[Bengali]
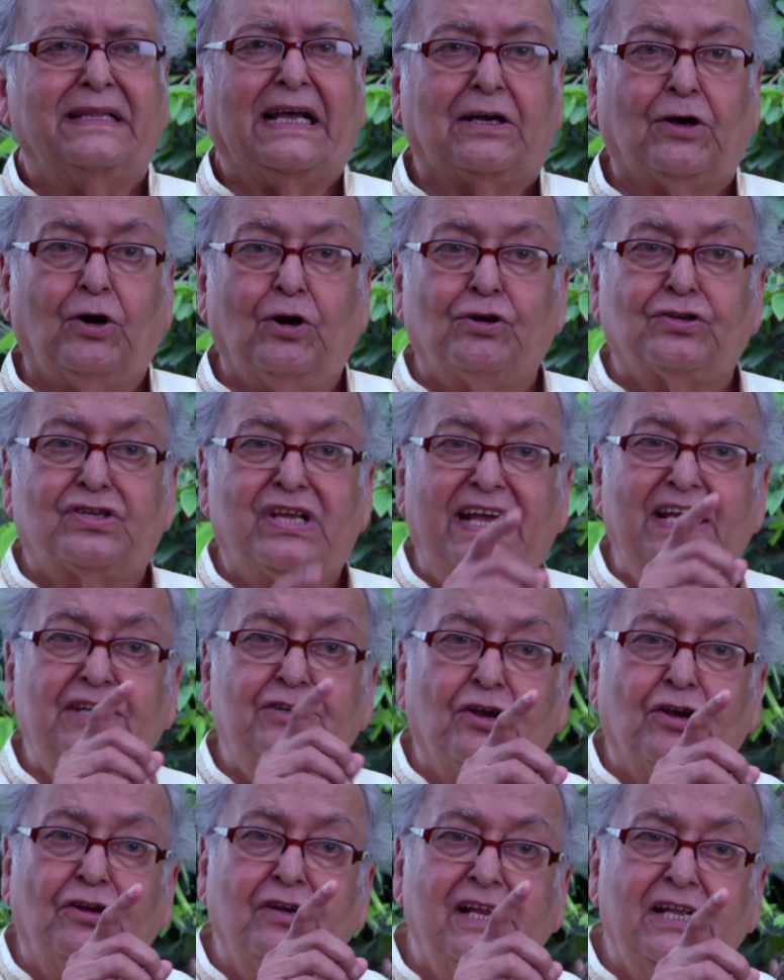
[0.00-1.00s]
দেখো
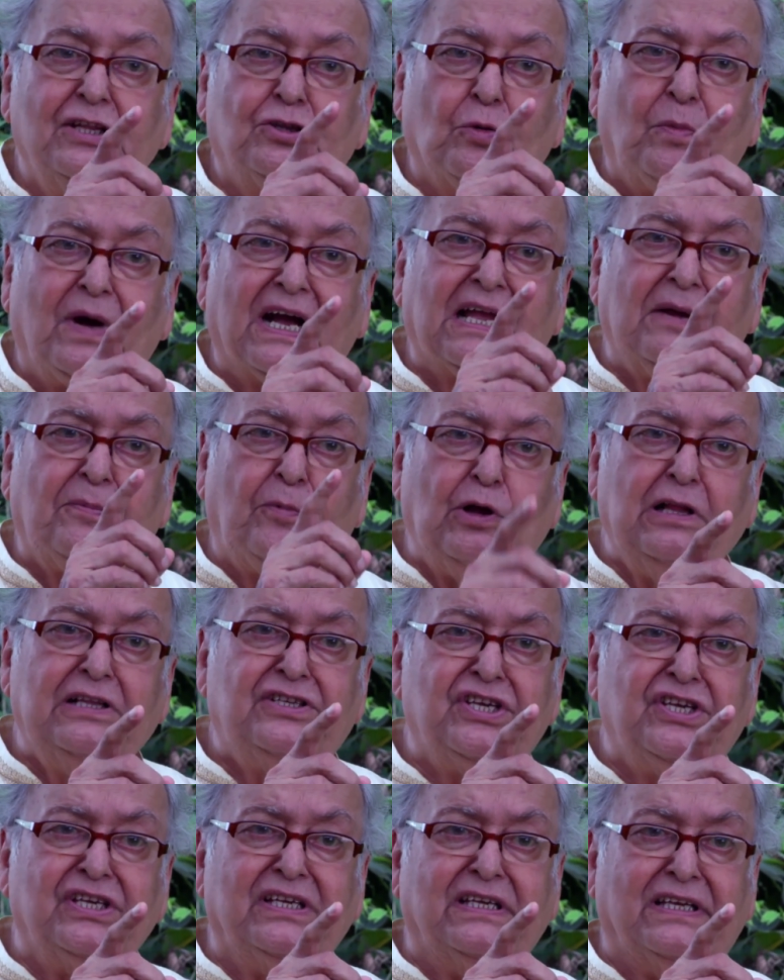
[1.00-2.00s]
সেই জন্যই তোমাকে
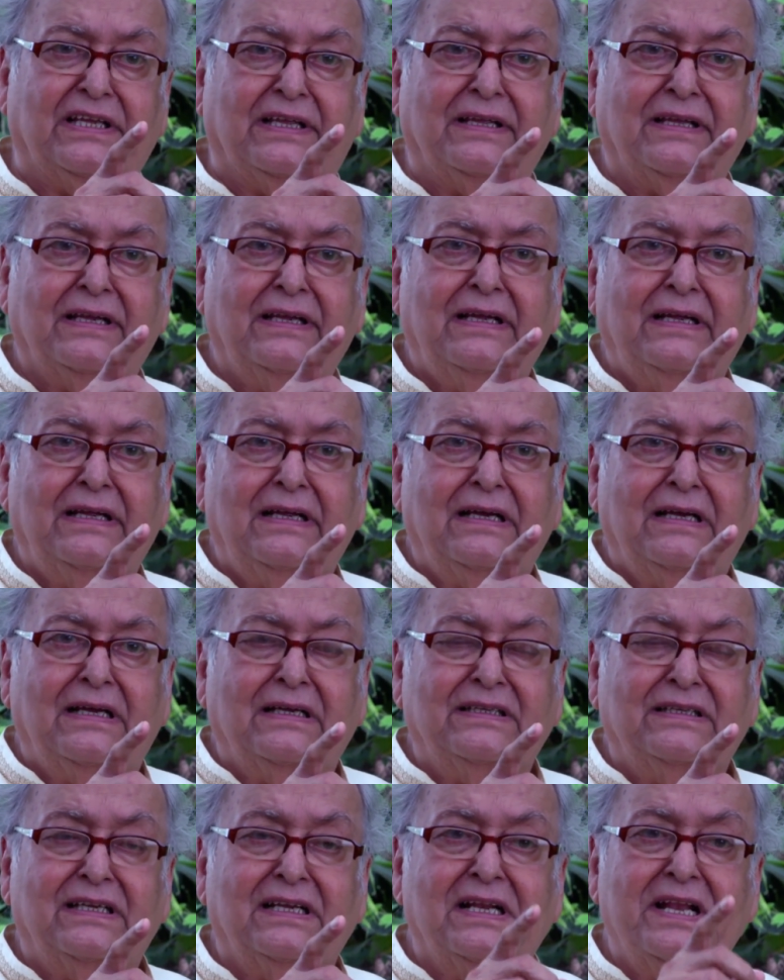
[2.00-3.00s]
বলছি
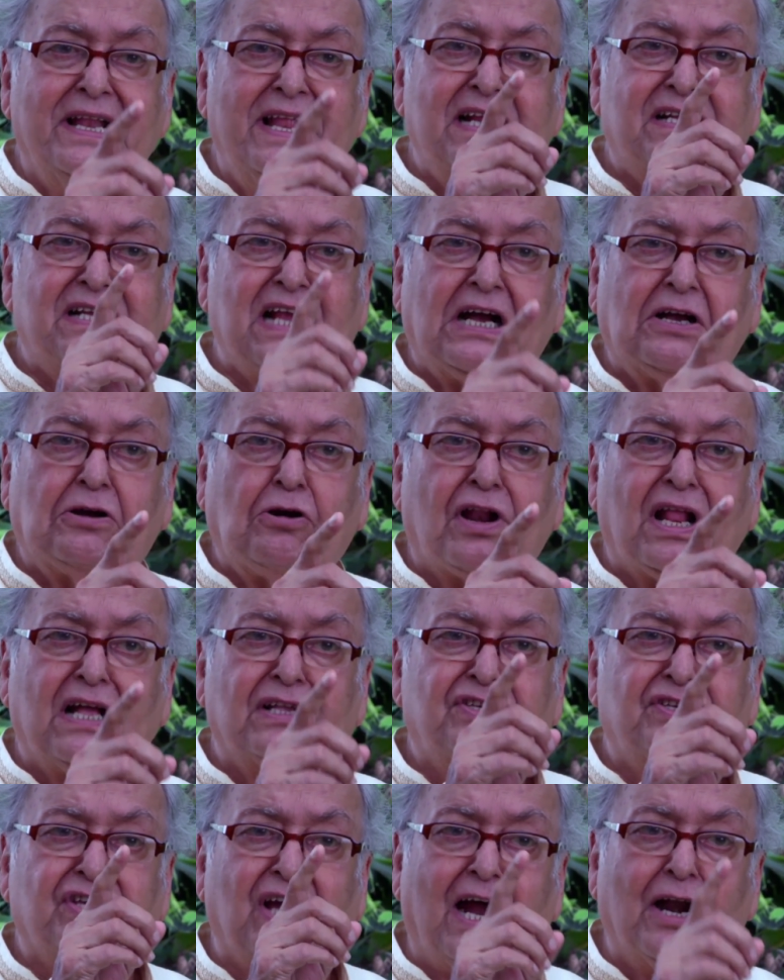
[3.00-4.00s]
যে নেশা
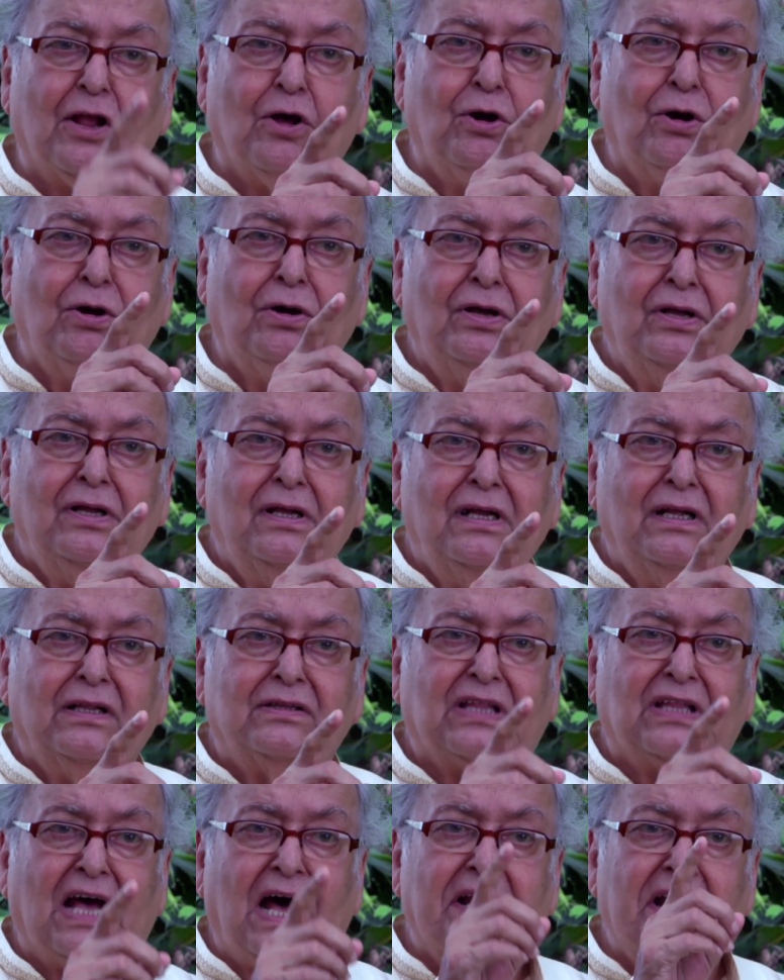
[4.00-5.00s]
করা ছাড়ো
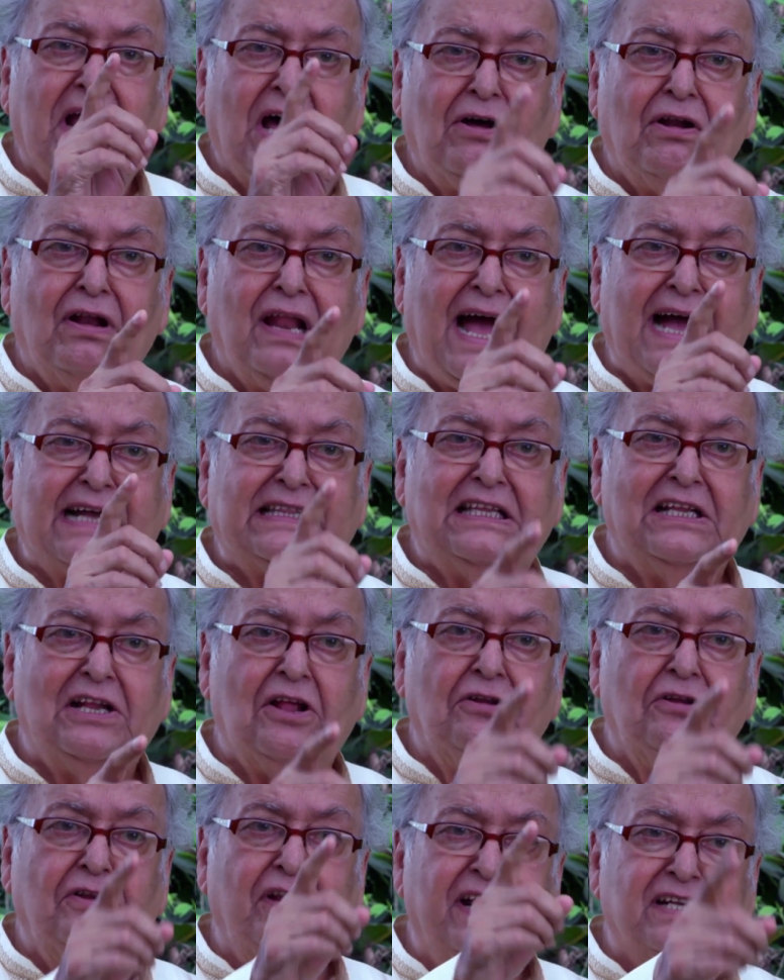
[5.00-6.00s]
তা নাহলে একদিন
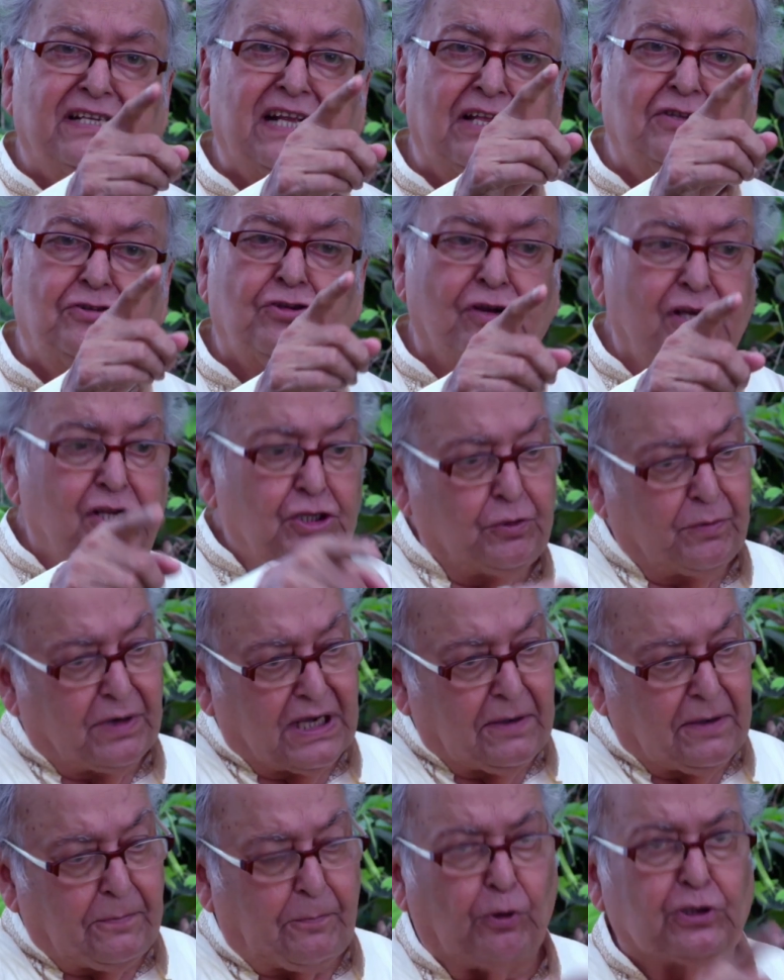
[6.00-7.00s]
ওই নেশার জন্যই
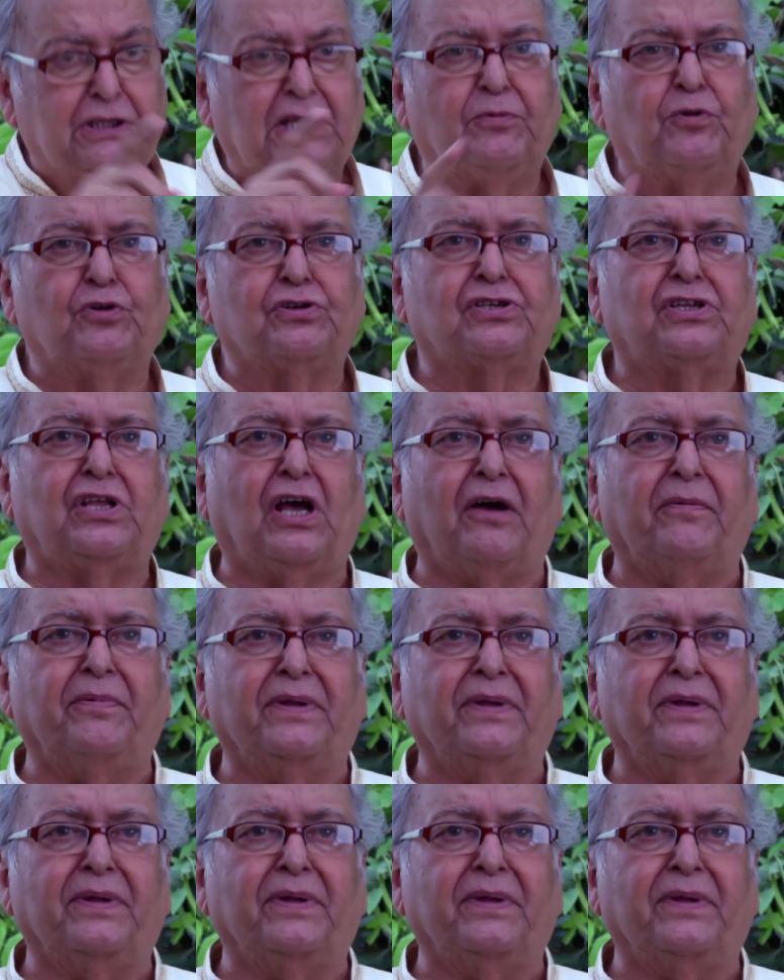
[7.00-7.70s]
তোমাকে পথে বসতে